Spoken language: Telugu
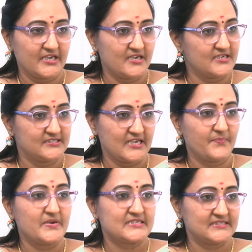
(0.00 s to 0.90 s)
ఐఏఎస్
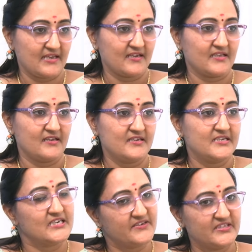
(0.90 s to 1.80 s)
ఐపీఎస్లే కదా
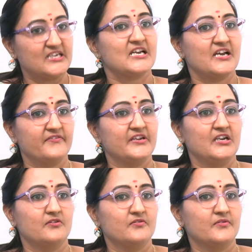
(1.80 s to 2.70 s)
ఈ విధంగా
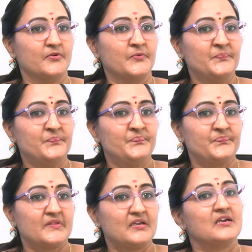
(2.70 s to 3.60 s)
వీళ్ళు
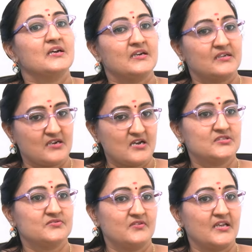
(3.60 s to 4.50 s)

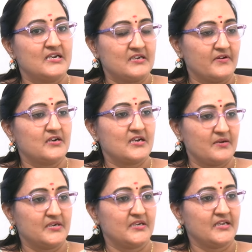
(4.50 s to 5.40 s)
రాజు అలాంటి వాడు
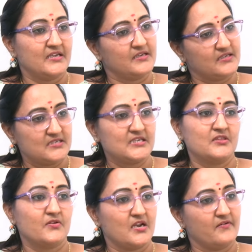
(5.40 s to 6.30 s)
కాబట్టి
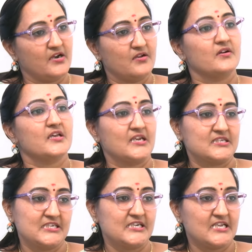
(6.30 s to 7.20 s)
కింద ఉన్న వాళ్ళు కూడా ఇలా
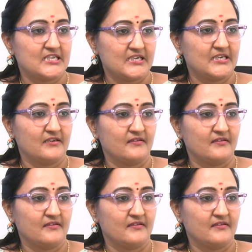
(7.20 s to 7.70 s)
చేయటానికి